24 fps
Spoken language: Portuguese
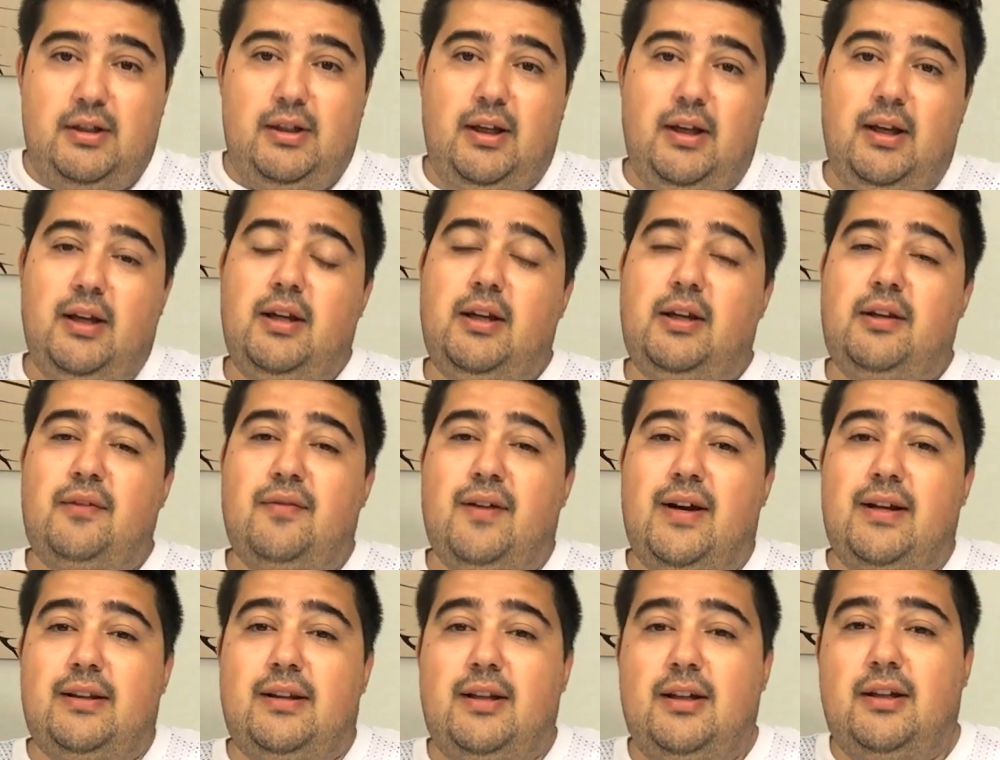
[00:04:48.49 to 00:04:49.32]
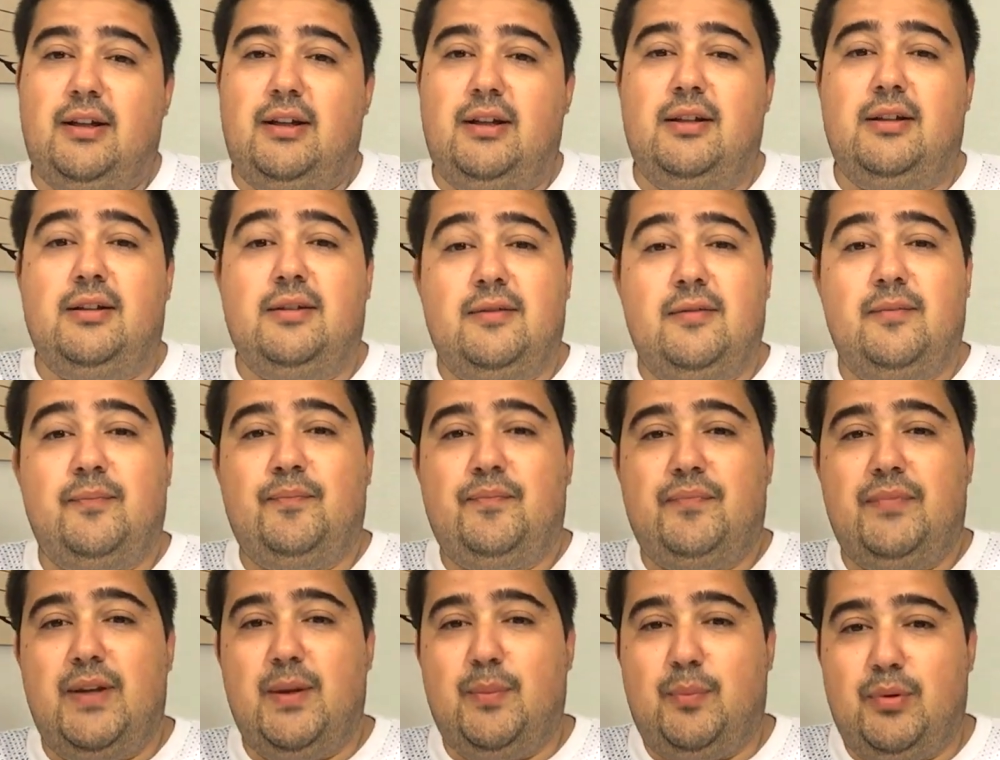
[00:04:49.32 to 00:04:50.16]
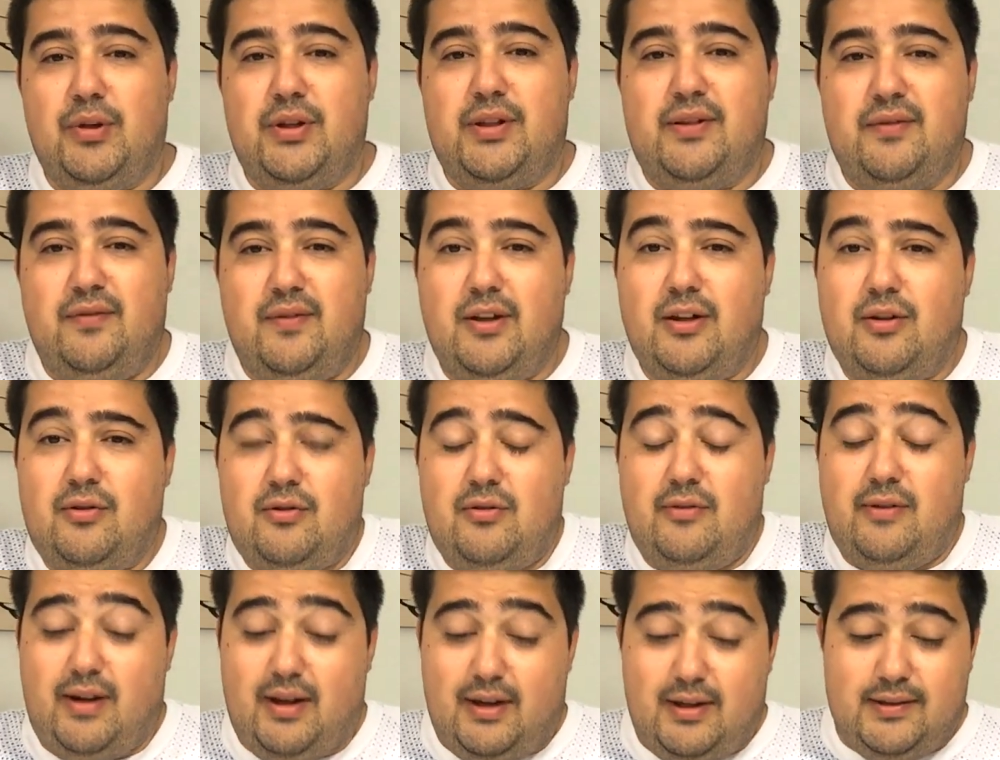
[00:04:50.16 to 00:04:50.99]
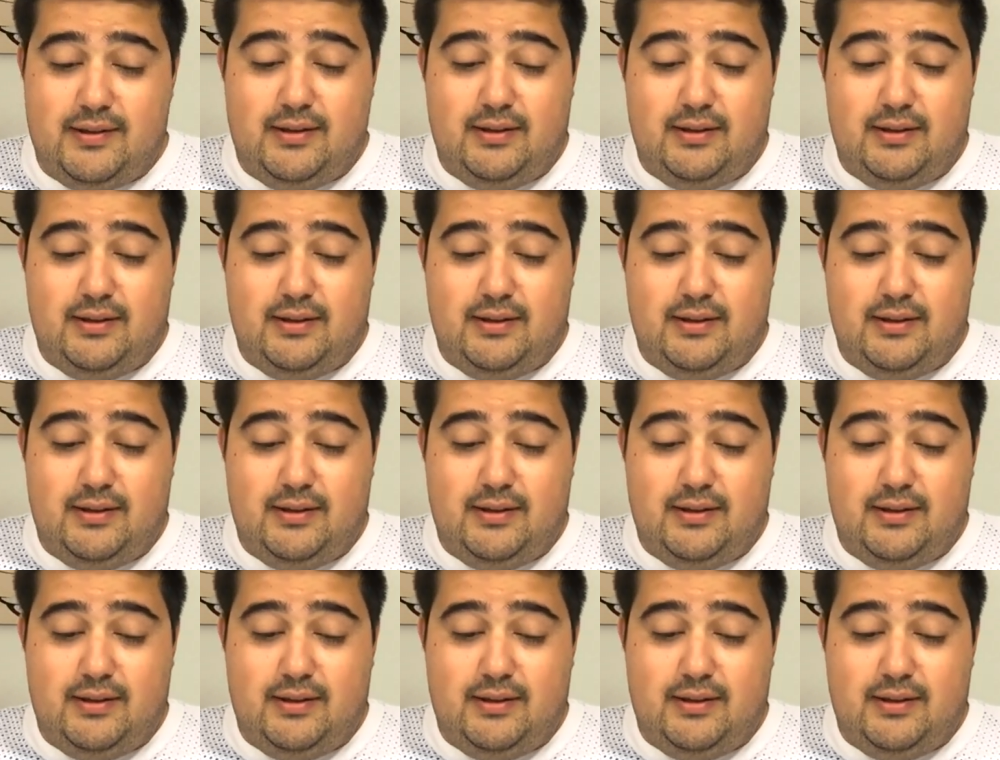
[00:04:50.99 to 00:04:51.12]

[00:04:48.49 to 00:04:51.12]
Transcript: ele que vai ter que depois se ver com elas.